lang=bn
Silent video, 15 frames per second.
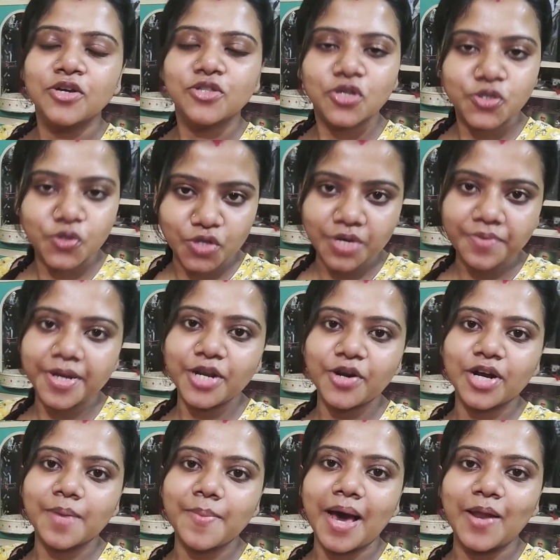তো যদি
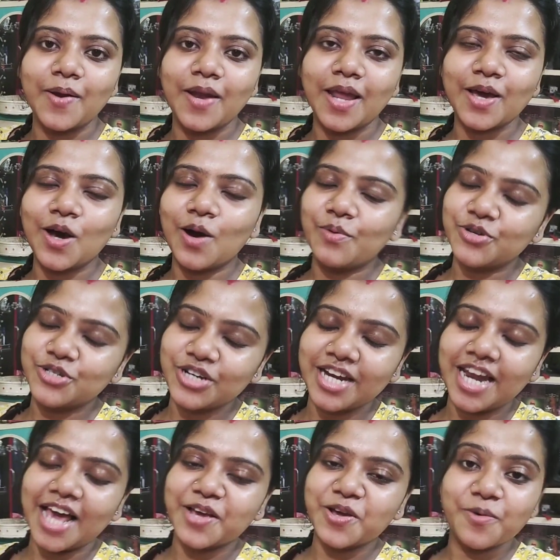ভিডিওটা ভালো লাগে
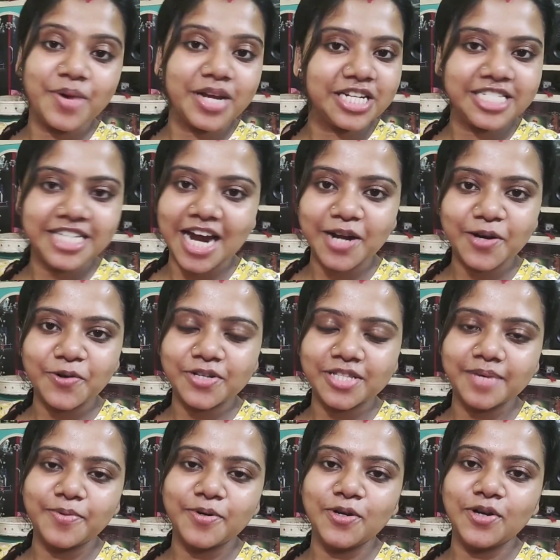অবশ্যই লাইক কমেন্ট শেয়ার
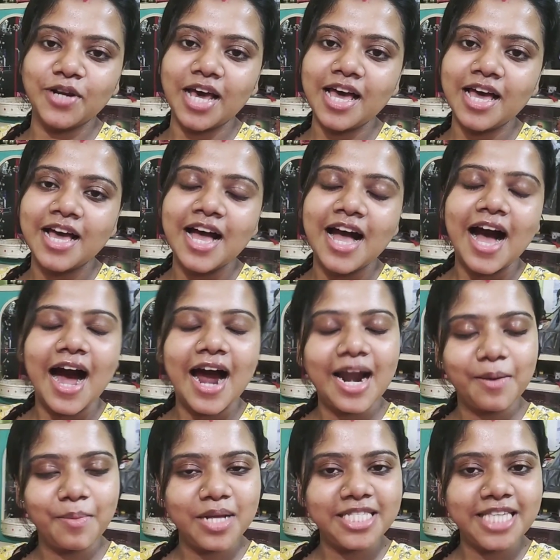করতে ভুলো না
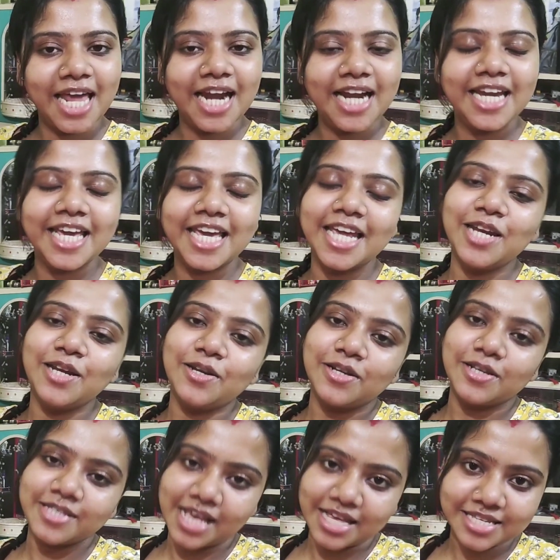আর আমার চ্যানেলটিকে
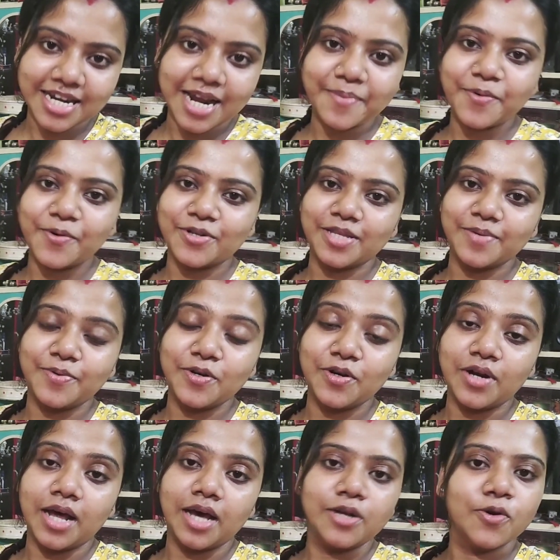সাবস্ক্রাইব করতে
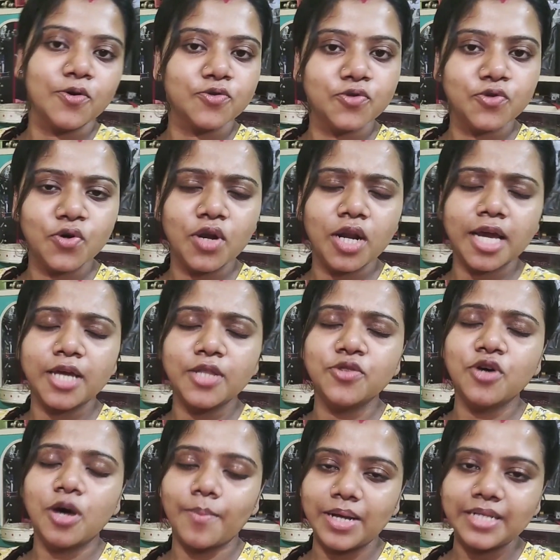ভুলো না নতুন হলে
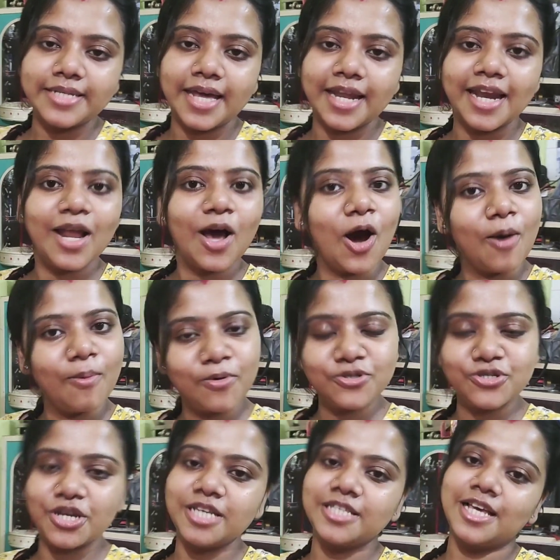কিন্তু আমার চ্যানেলে
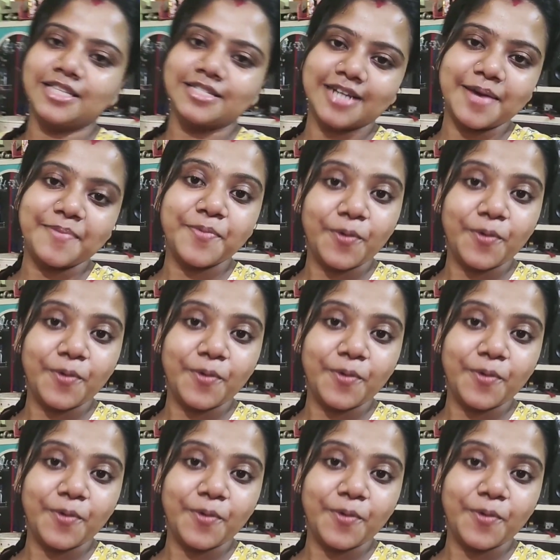অবশ্যই সাবস্ক্রাইব